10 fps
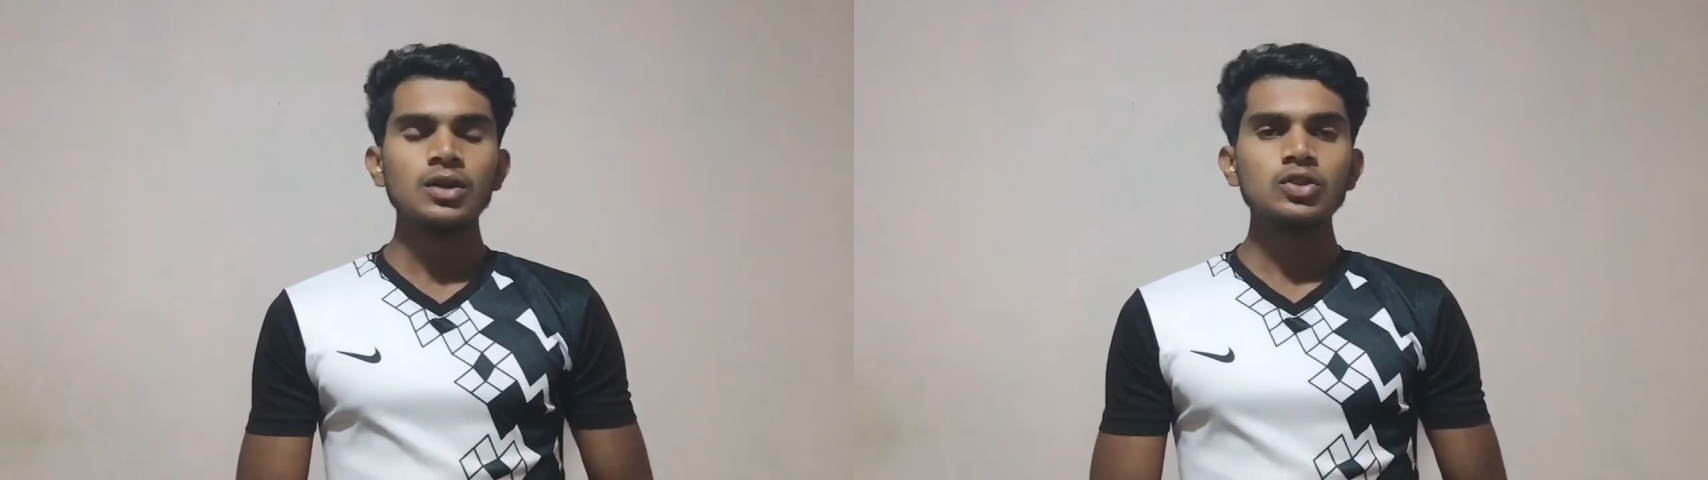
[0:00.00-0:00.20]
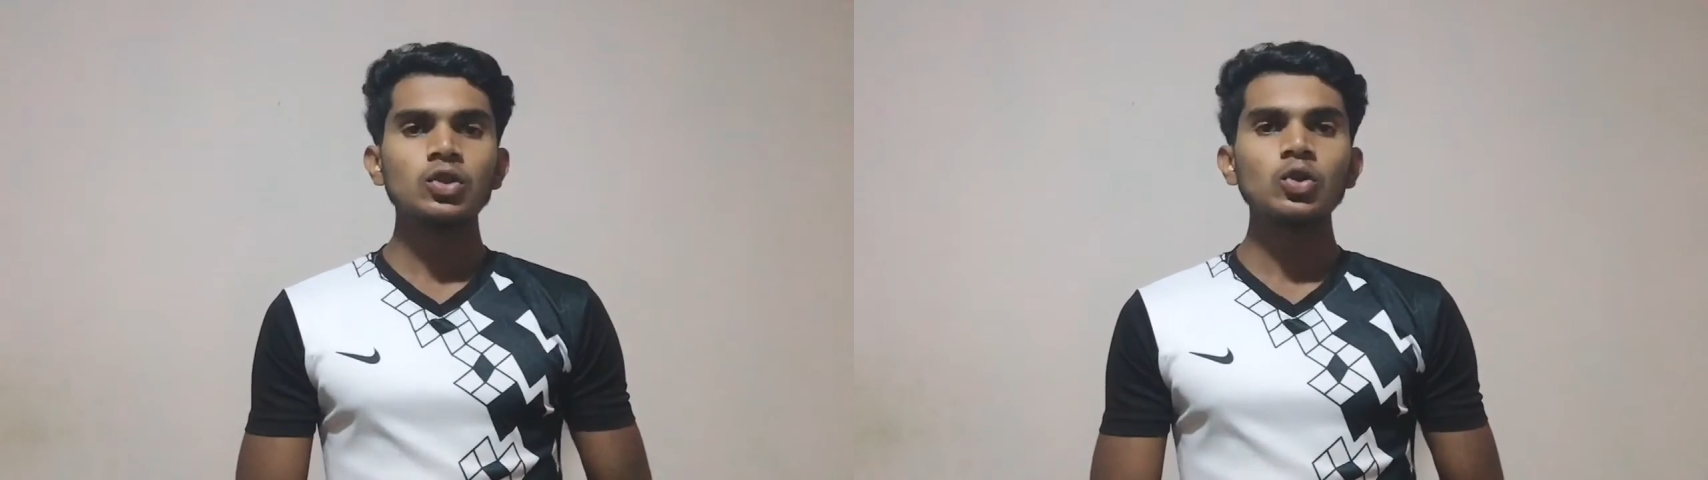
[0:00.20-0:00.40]

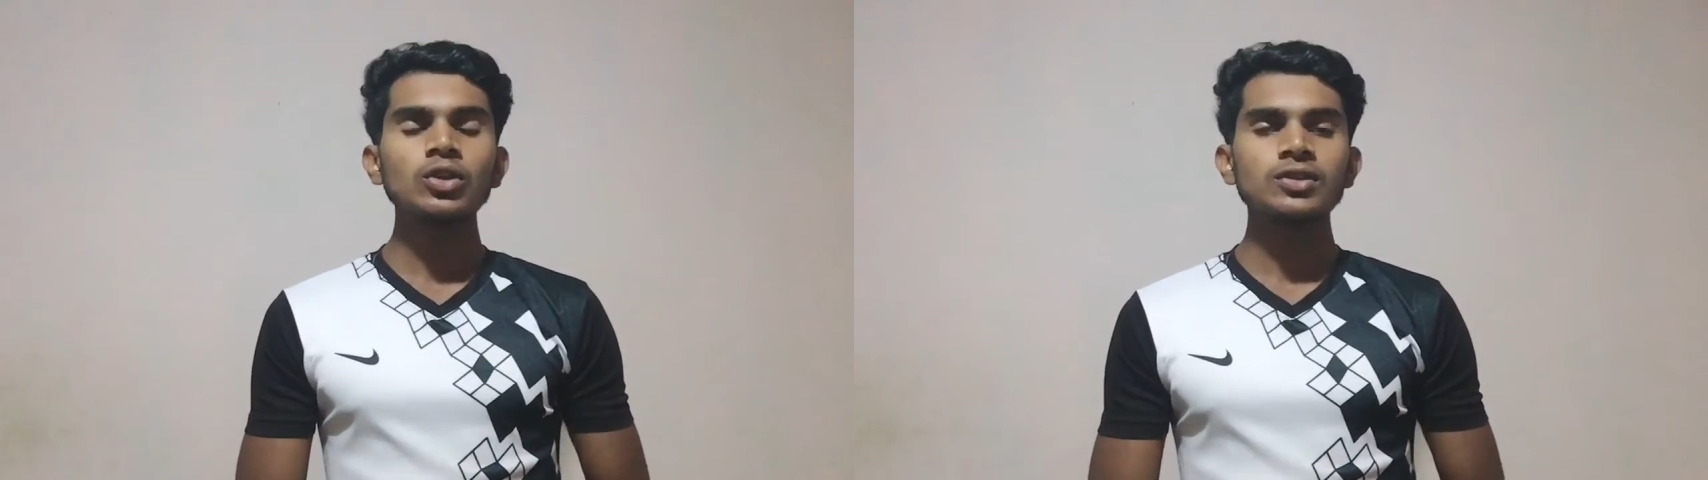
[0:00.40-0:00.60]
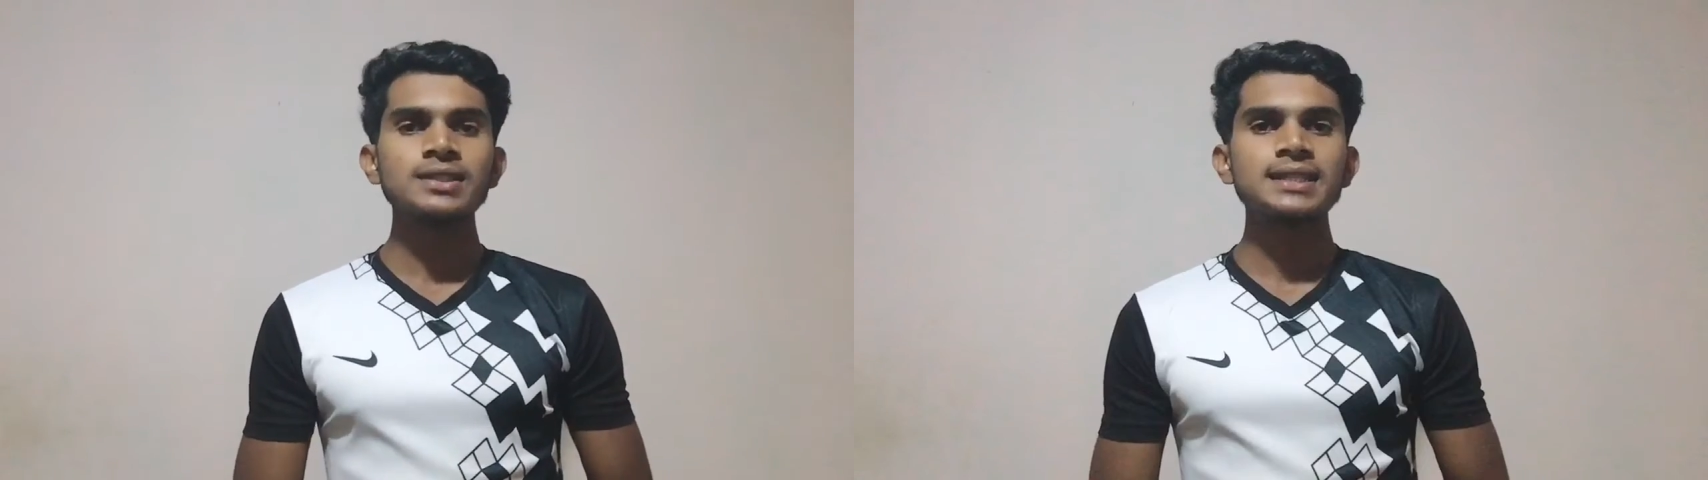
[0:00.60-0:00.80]
ஸோ டூ
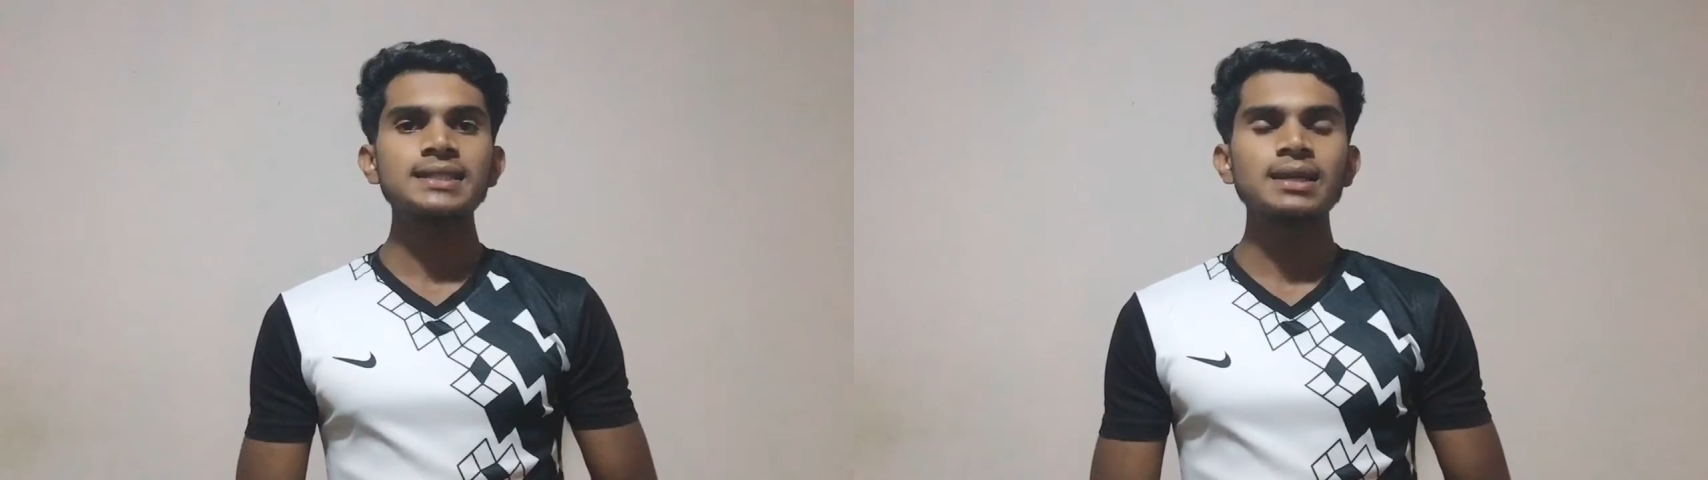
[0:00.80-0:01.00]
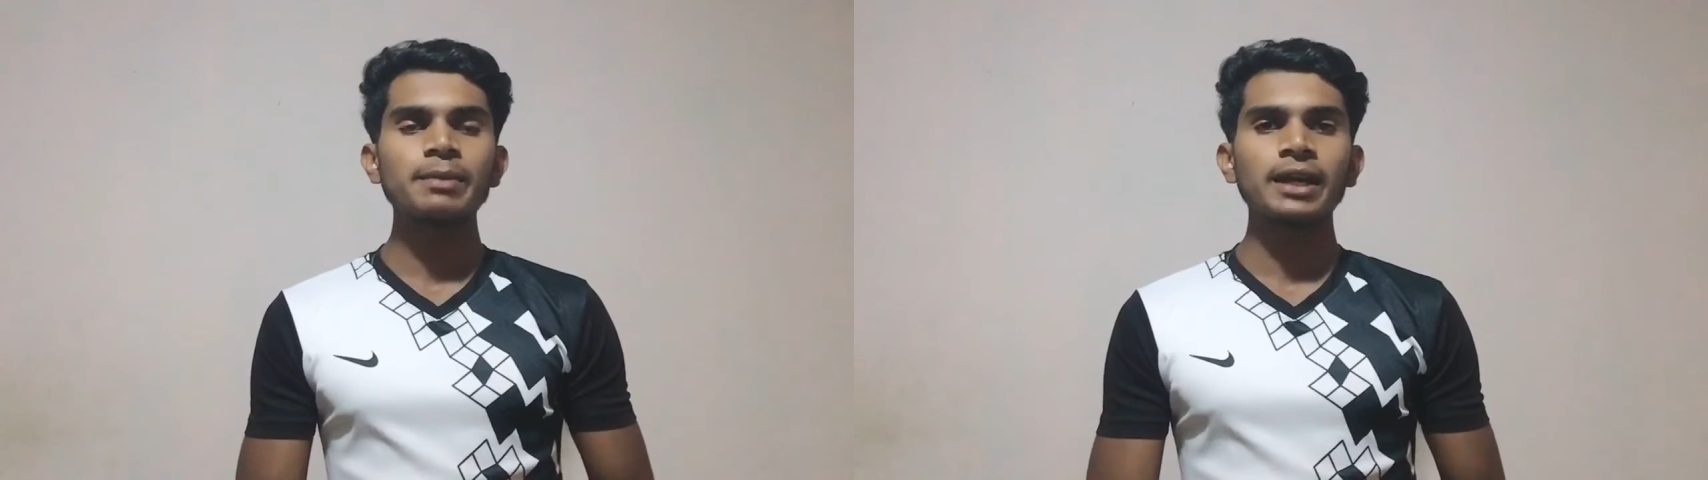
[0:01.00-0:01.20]
தௌசண்ட்
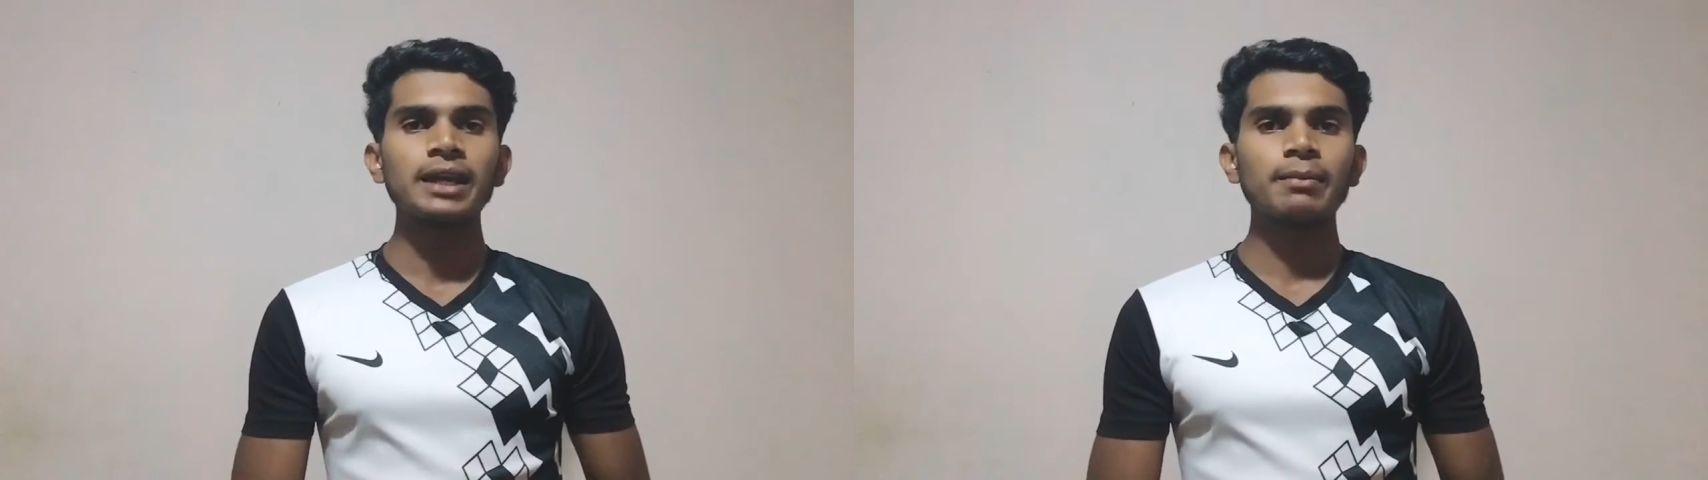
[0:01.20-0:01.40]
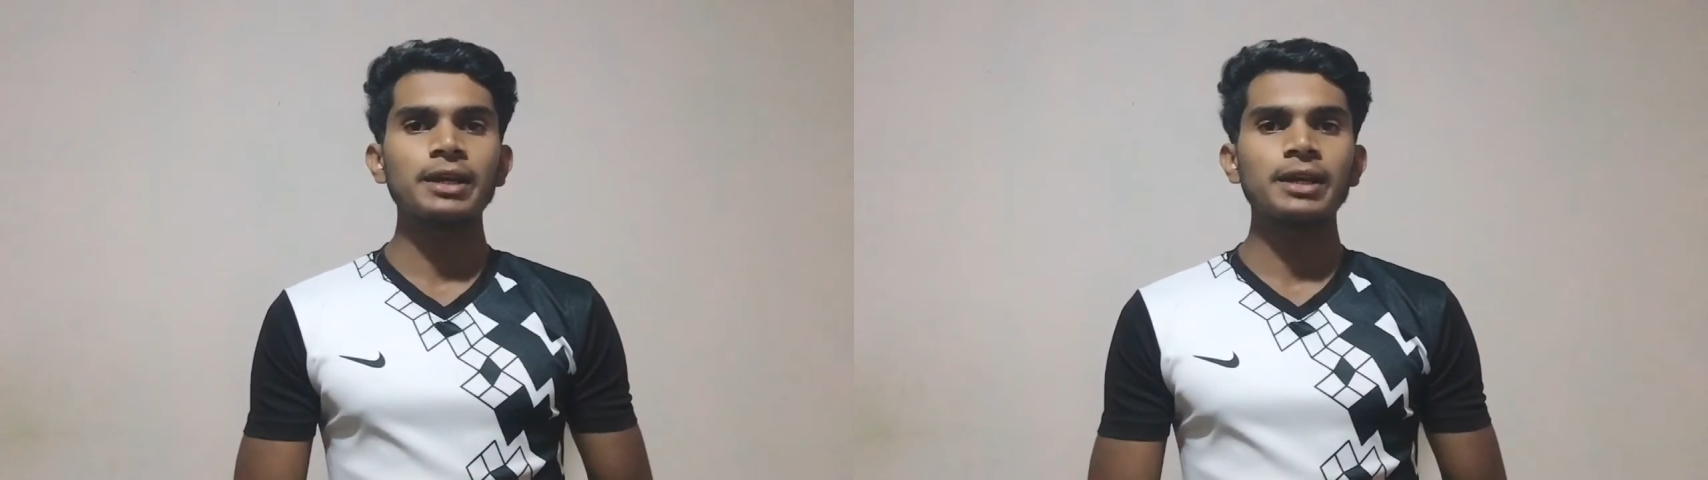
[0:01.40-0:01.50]
சிக்ஸ்க்கு பிறகு என்ன